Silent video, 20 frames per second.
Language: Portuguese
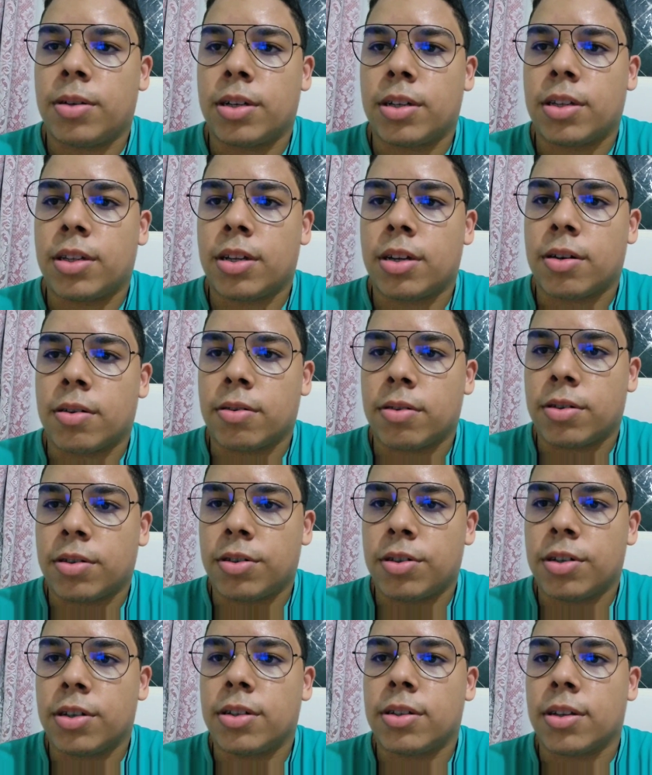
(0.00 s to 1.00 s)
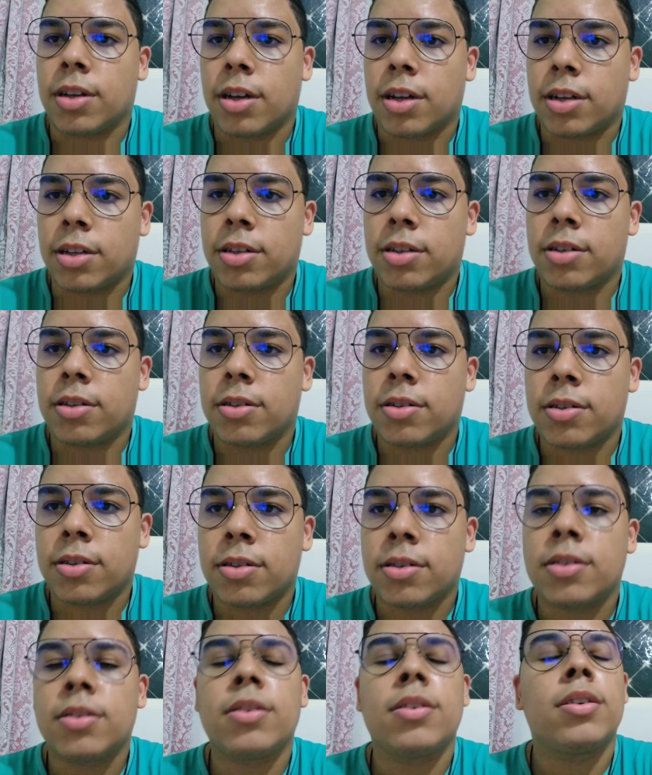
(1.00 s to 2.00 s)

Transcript: ia ter aula de exatas